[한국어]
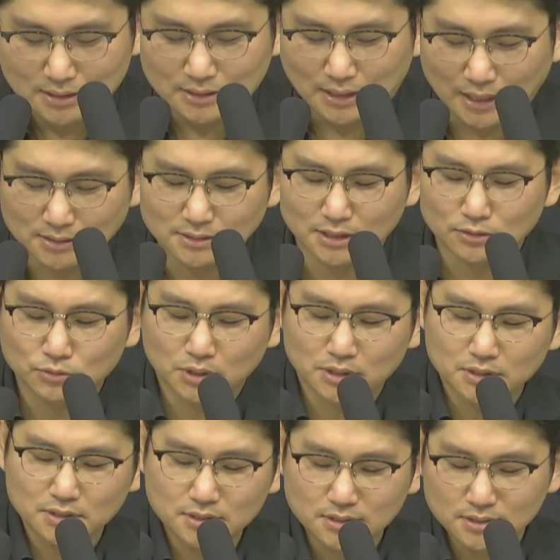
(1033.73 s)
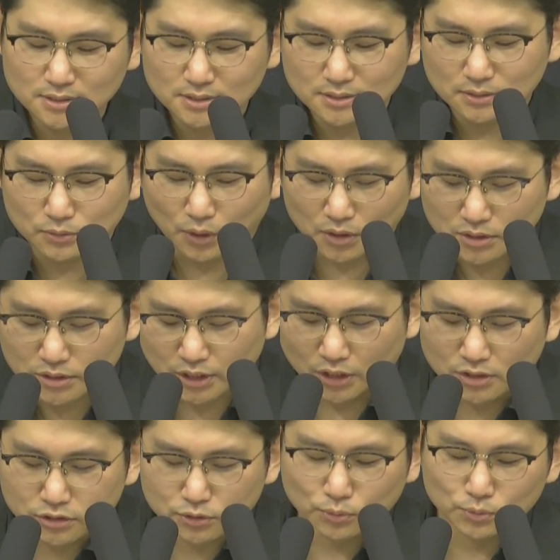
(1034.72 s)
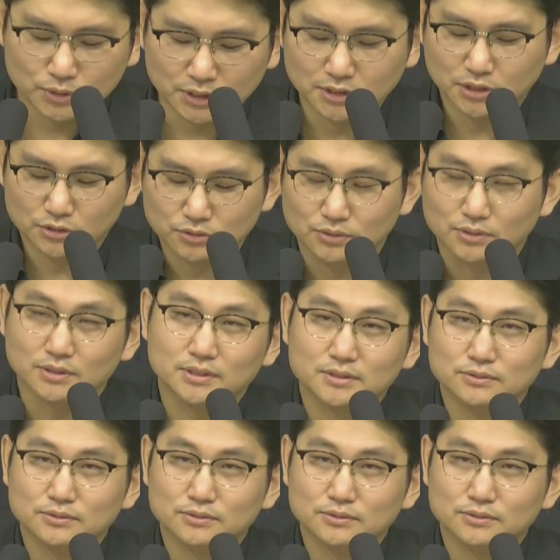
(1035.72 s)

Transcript: 당장 우리를 결속시켜줄,